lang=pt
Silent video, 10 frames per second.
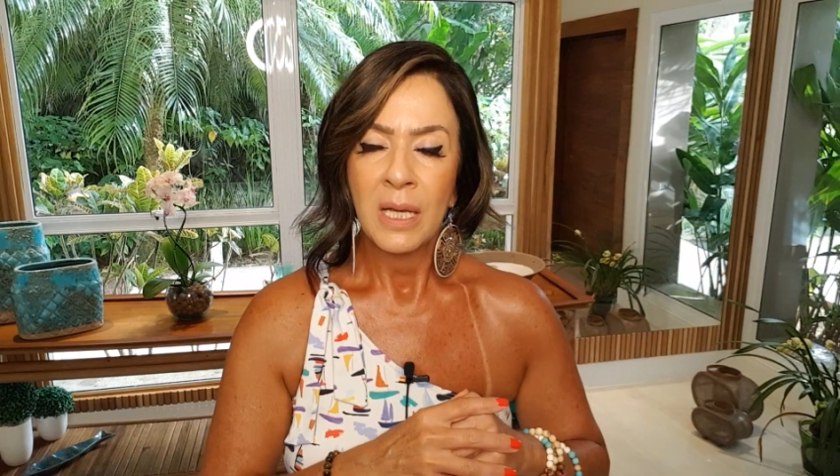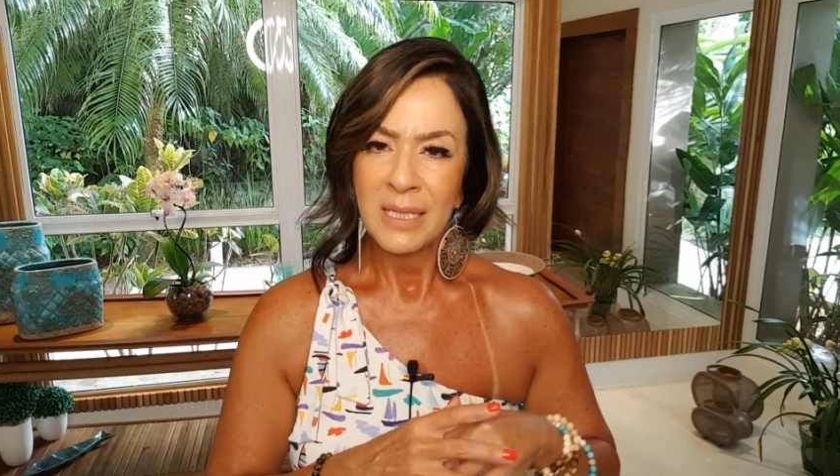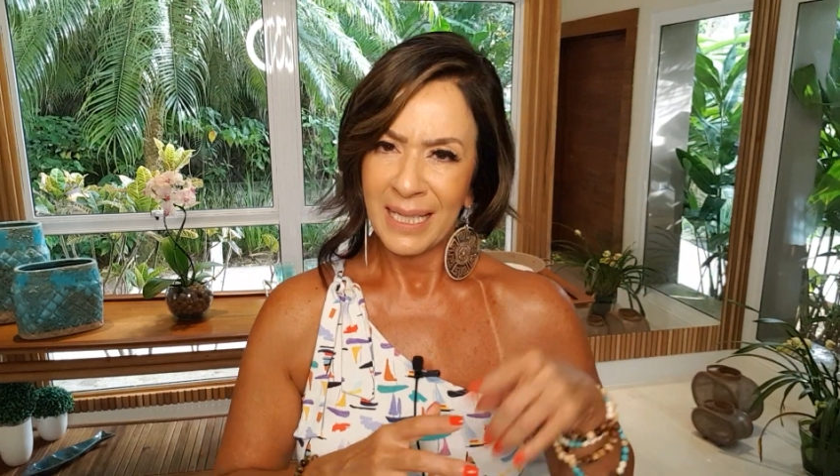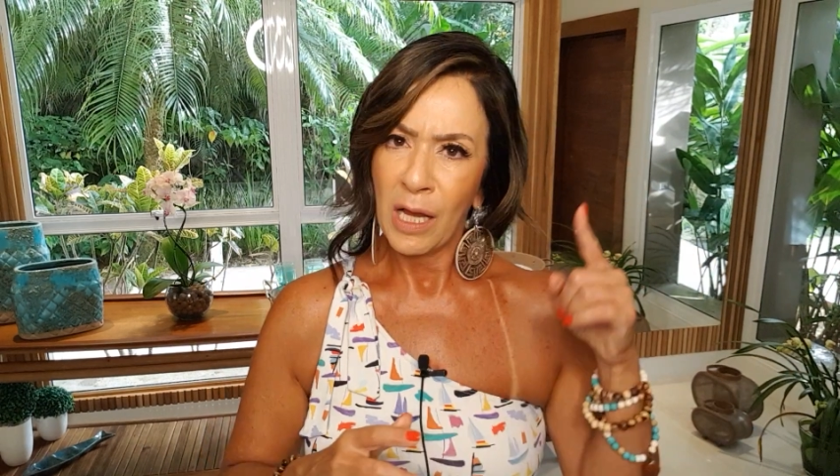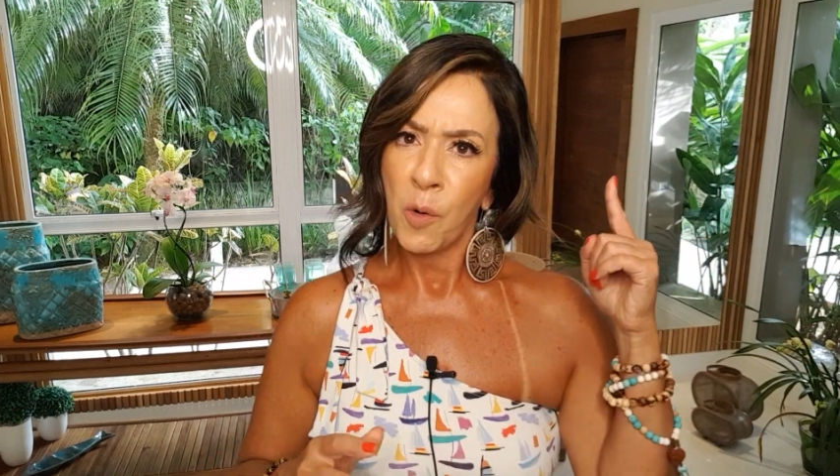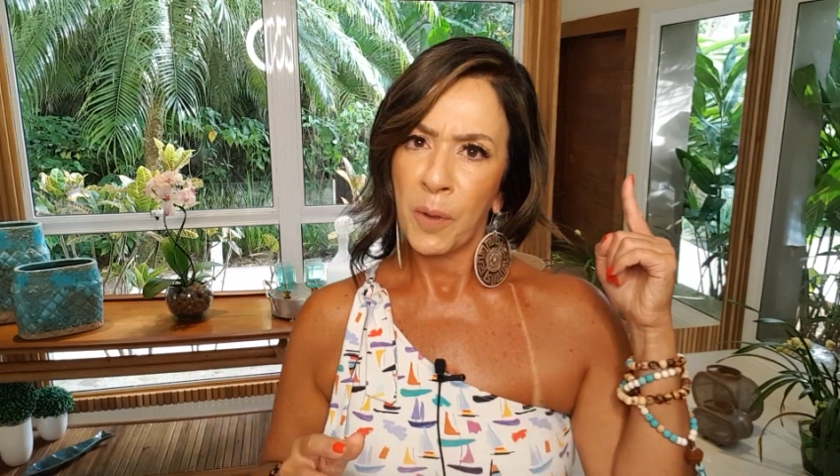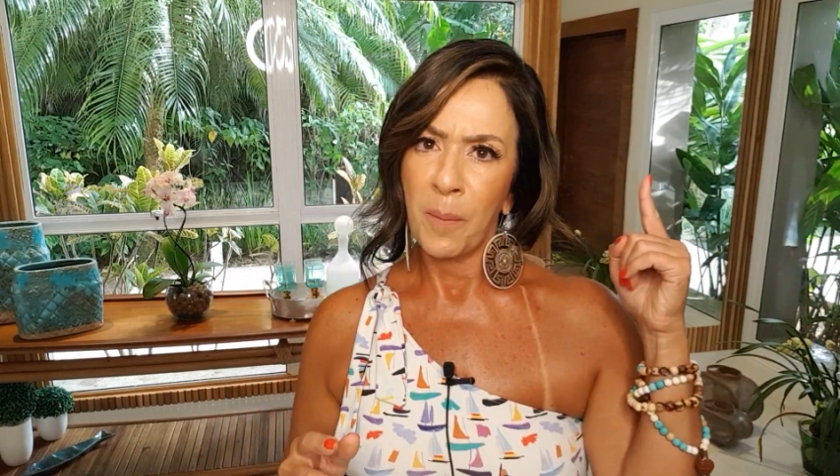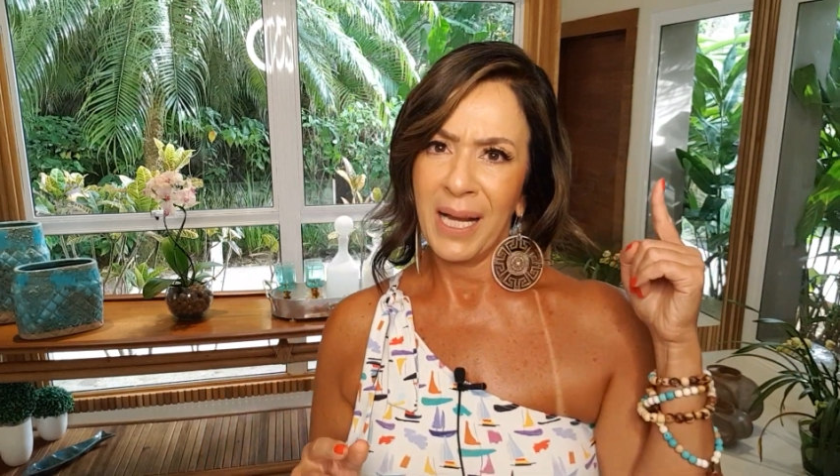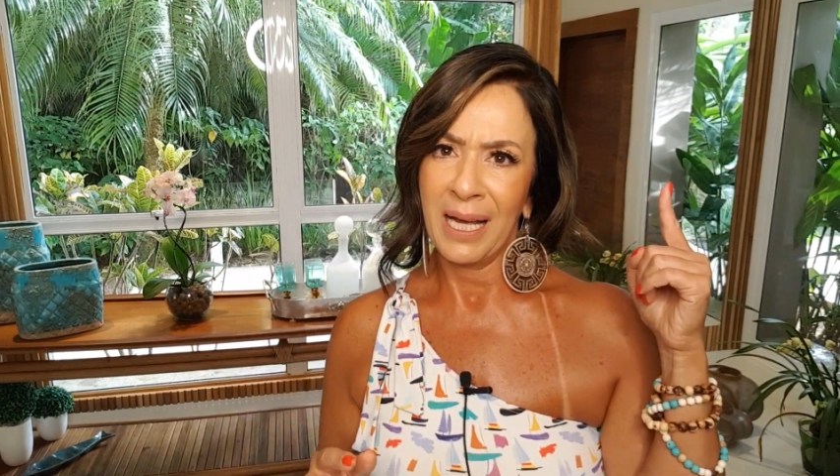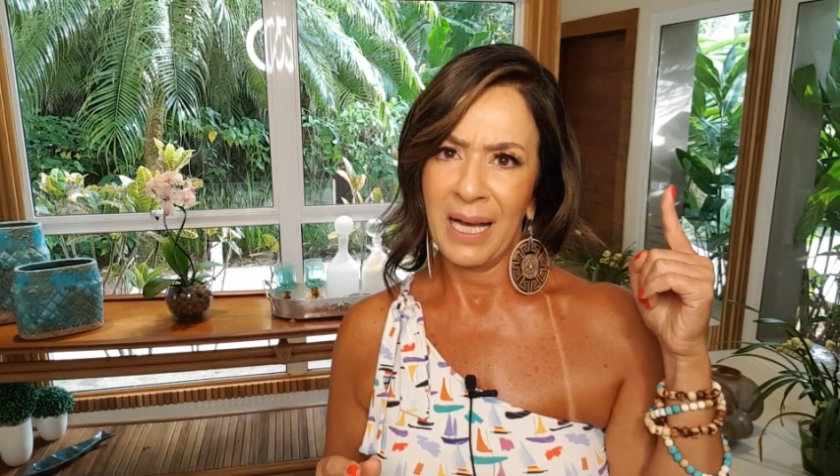Você quer comprar
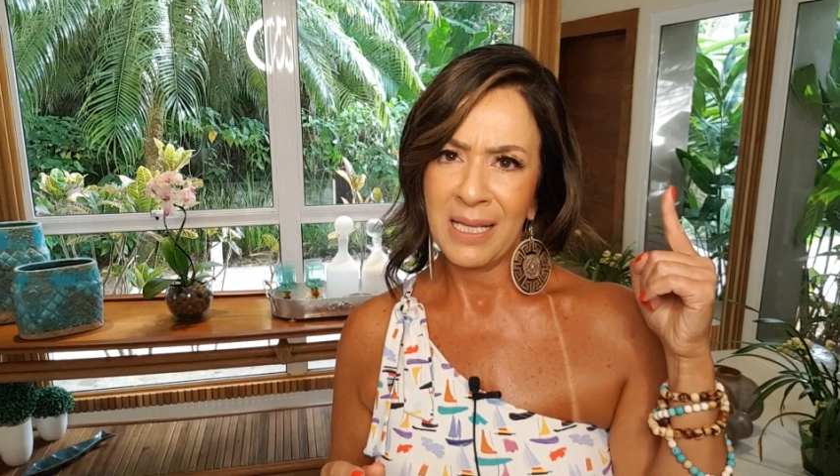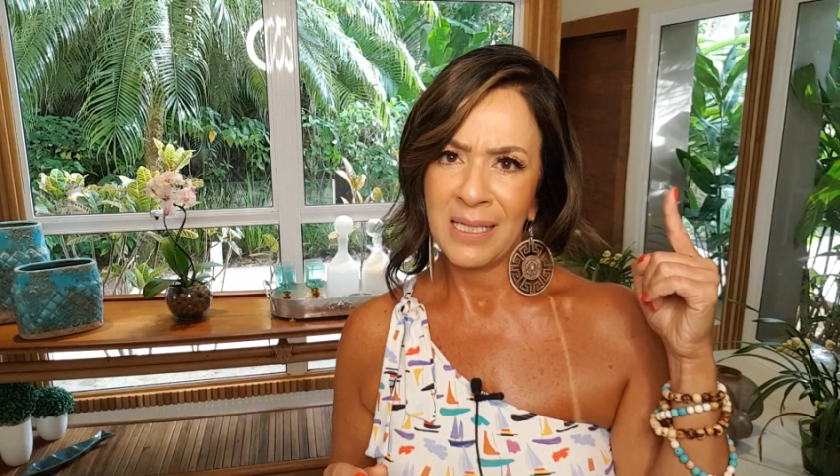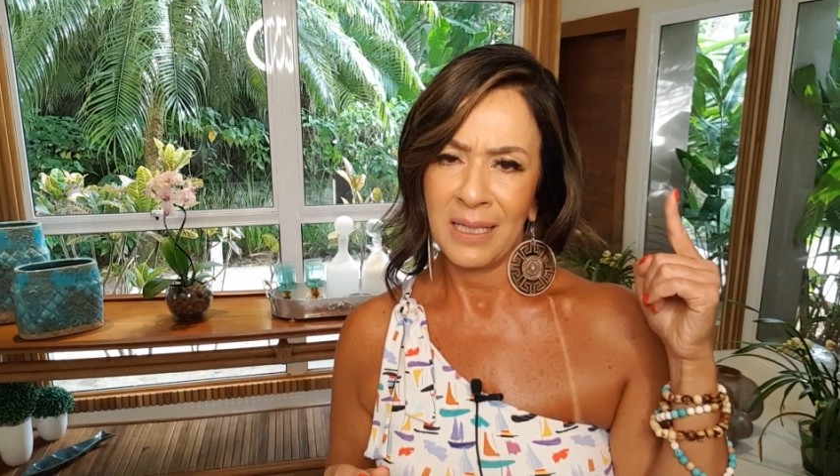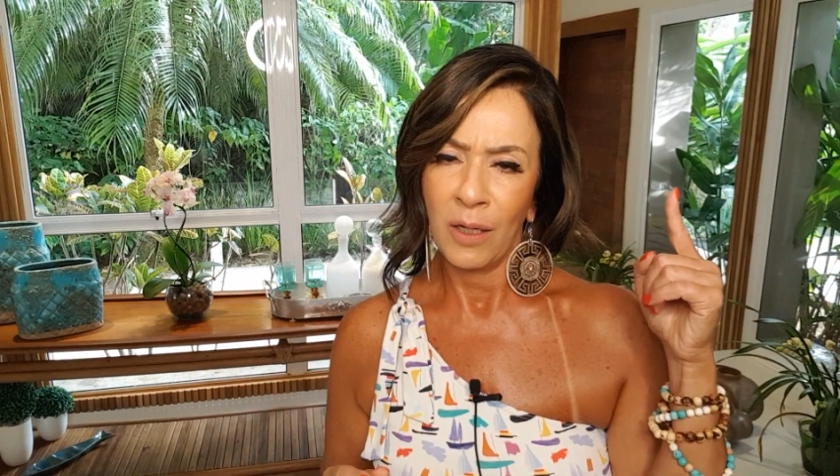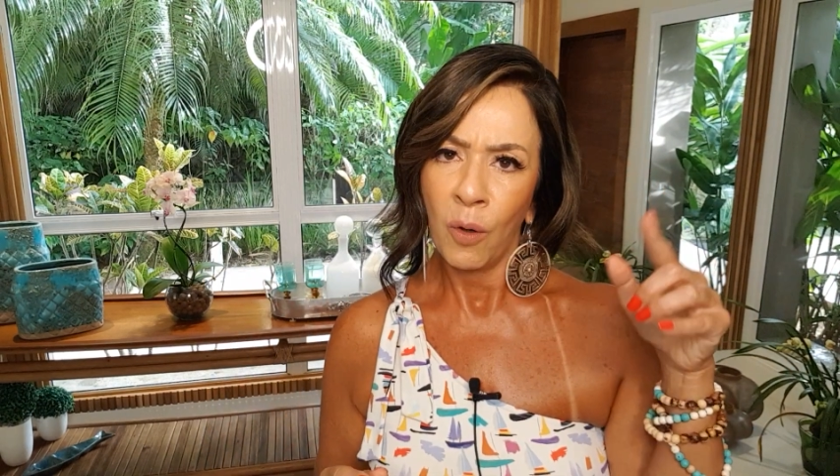uma casa?